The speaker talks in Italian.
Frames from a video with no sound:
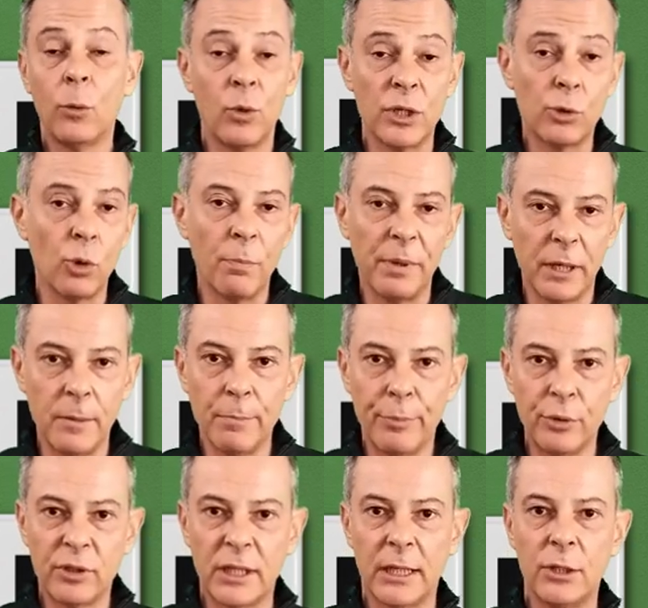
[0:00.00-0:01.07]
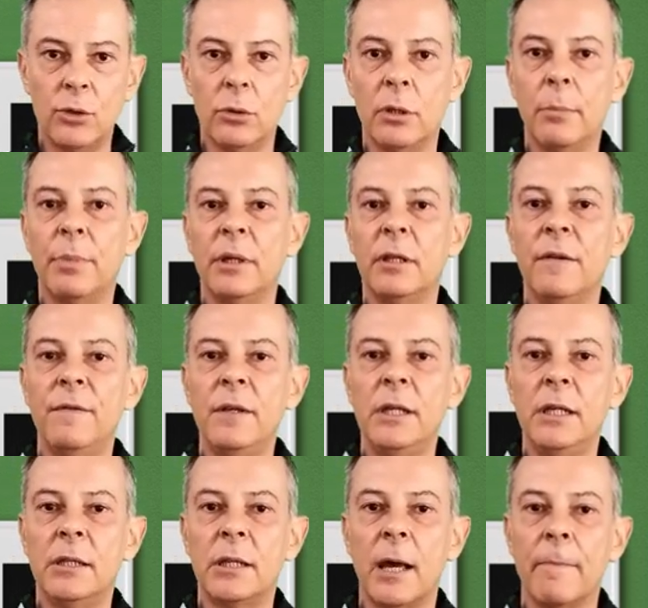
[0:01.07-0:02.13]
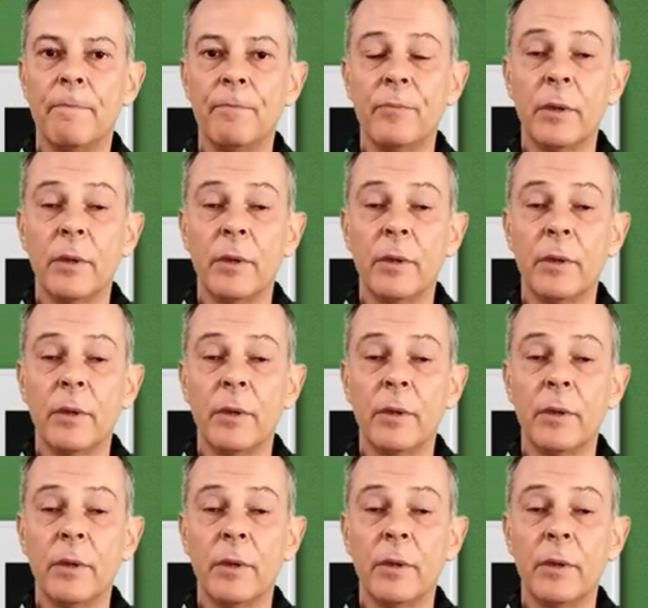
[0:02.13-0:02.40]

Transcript: Questo per impostazione predefinita,